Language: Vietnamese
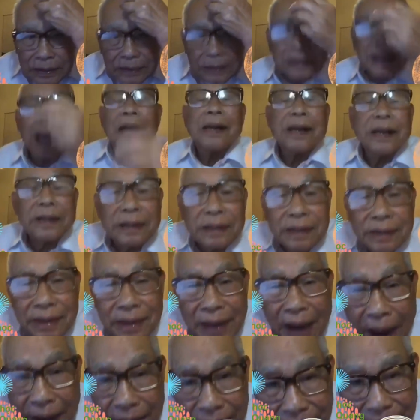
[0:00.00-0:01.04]

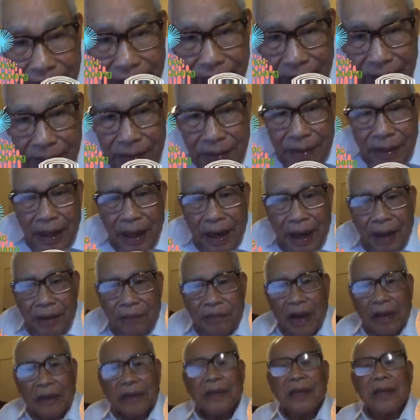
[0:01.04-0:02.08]
Stalingrad uh,
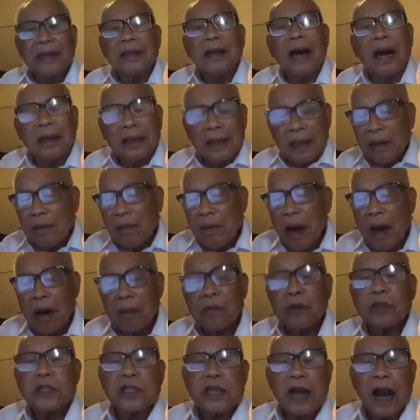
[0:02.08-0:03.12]
và tiến gần đến
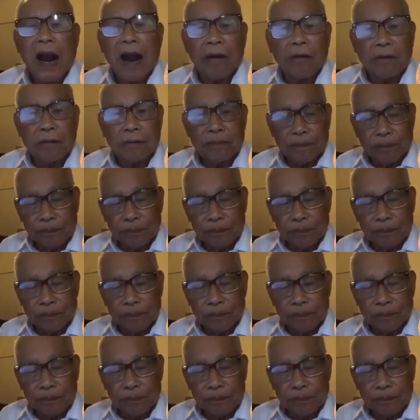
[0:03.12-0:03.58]
Moscow.